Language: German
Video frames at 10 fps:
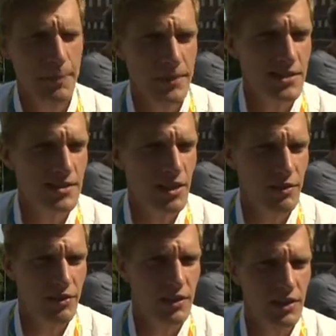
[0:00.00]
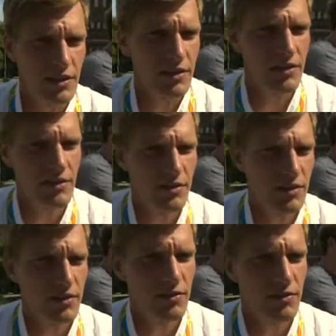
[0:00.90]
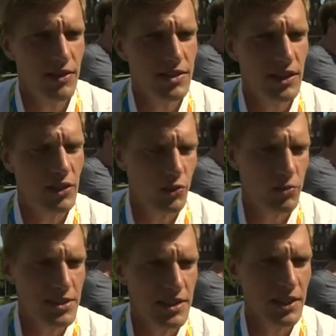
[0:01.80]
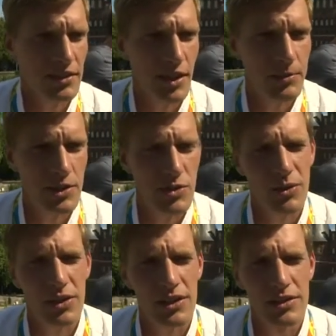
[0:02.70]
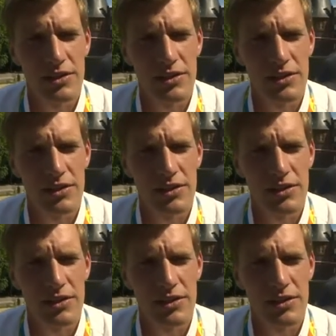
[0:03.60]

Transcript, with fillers: das ist irgendwie, was einen auch so ein bisschen antreibt als Sportler.